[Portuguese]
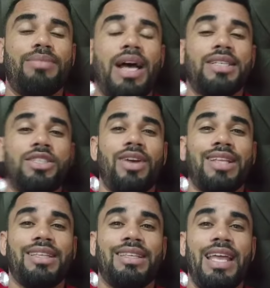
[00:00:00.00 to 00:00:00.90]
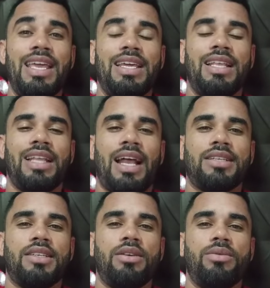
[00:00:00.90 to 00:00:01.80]
mas a senhora tem que
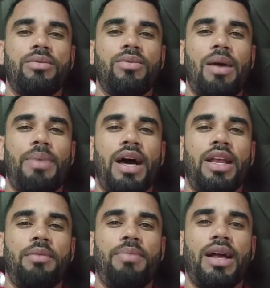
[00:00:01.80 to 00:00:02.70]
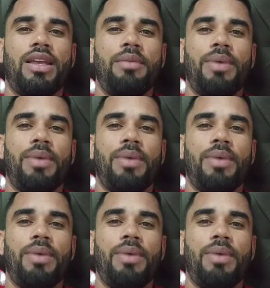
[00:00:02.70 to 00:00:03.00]
trazer o aparelho para aqui,